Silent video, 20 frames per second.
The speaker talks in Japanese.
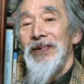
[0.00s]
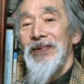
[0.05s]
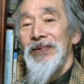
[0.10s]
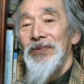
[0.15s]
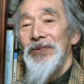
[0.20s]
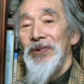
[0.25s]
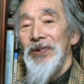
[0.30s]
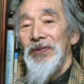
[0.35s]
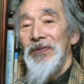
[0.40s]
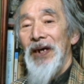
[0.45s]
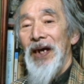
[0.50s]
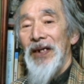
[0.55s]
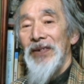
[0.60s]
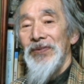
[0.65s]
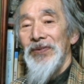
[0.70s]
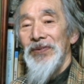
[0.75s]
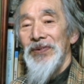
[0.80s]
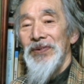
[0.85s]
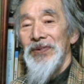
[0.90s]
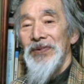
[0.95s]
これは
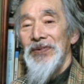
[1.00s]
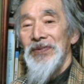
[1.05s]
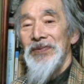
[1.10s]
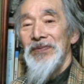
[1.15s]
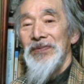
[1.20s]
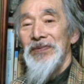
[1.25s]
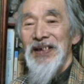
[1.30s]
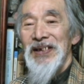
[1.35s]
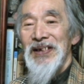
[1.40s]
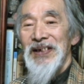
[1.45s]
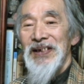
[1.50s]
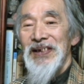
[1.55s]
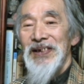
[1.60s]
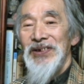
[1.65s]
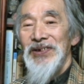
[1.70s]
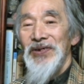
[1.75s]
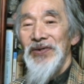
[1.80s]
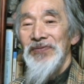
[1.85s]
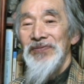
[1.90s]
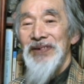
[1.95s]
玉
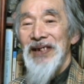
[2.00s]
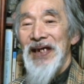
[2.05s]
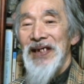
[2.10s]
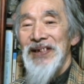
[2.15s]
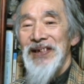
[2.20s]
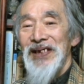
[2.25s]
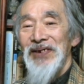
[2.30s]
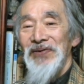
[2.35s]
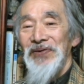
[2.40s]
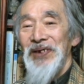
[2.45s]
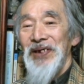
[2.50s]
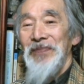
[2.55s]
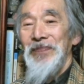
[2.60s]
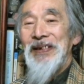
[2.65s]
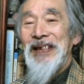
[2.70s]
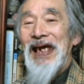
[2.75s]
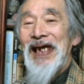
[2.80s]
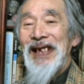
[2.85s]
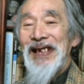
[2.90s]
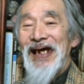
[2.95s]
砕してこいみ
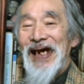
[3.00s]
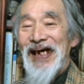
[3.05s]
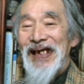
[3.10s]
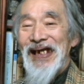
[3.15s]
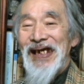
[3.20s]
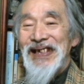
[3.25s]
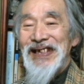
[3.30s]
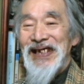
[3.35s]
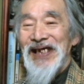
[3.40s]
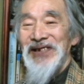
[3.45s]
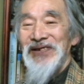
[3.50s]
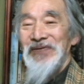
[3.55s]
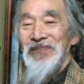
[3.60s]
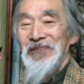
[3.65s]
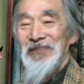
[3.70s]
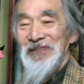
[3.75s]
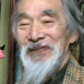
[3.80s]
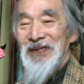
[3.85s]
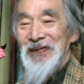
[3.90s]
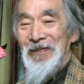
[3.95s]
たいな話だと
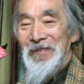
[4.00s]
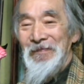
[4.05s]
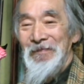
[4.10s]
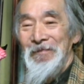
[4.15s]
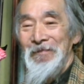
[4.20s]
思うね。